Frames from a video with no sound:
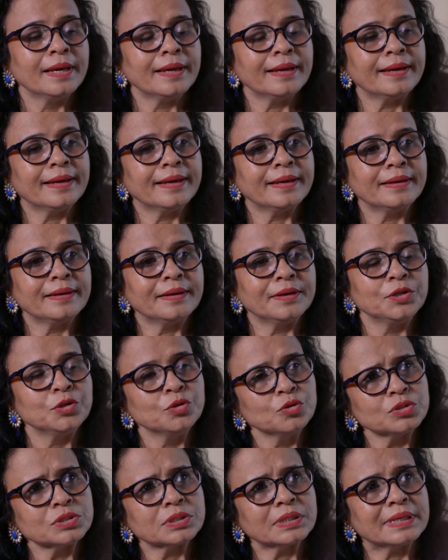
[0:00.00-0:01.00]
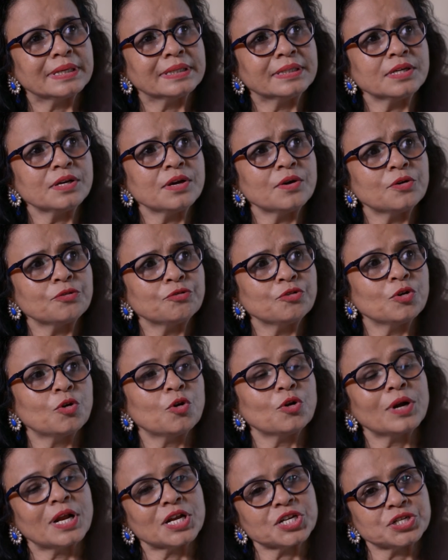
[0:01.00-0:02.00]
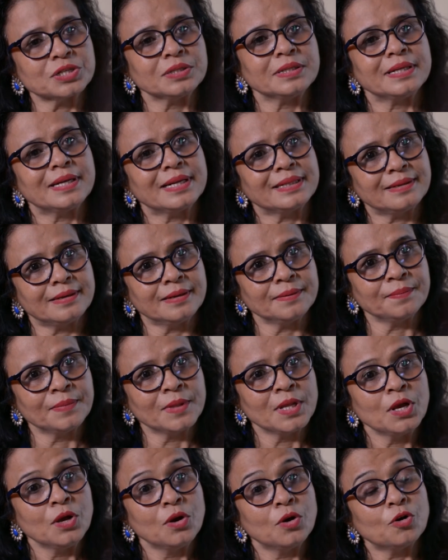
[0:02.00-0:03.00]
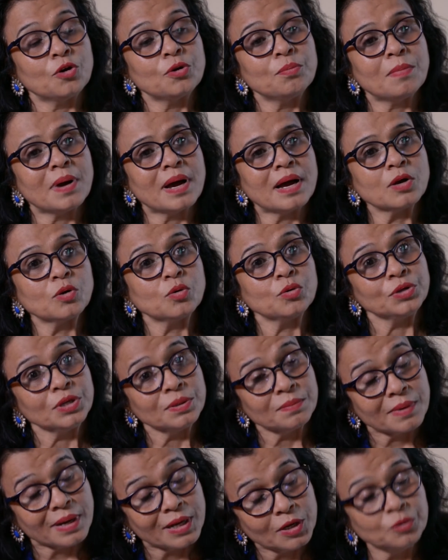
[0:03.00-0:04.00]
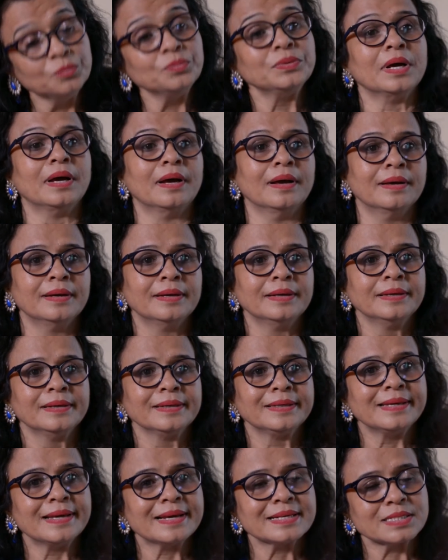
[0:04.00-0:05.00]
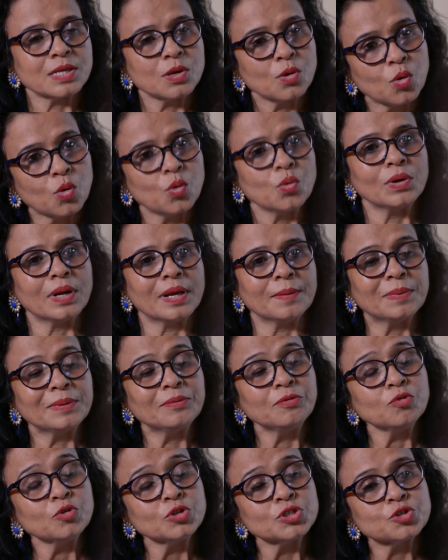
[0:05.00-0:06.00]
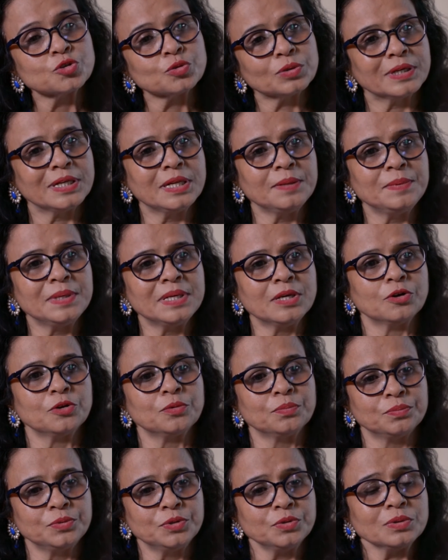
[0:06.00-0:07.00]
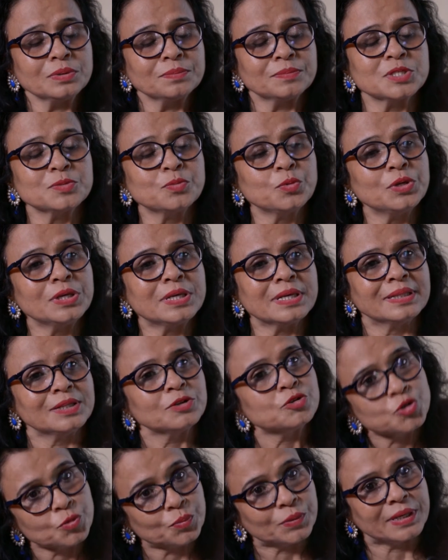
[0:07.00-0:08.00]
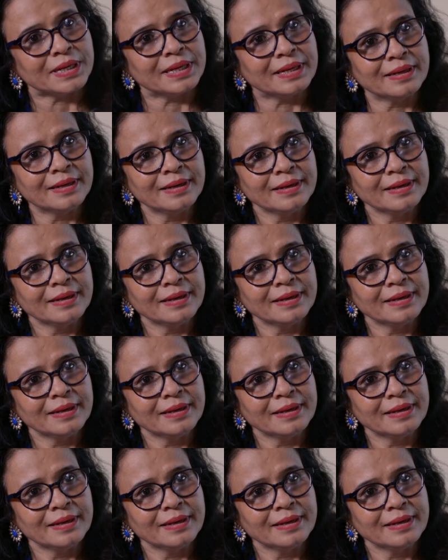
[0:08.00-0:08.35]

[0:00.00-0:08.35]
एंड यूज़ कर रहा था और फिर और राशन दे रहा था और माँ को ये मालूम था कि ऐसा हो रहा है पर वो गरीबी और यू नो मजबूरी के अंदर चुप रही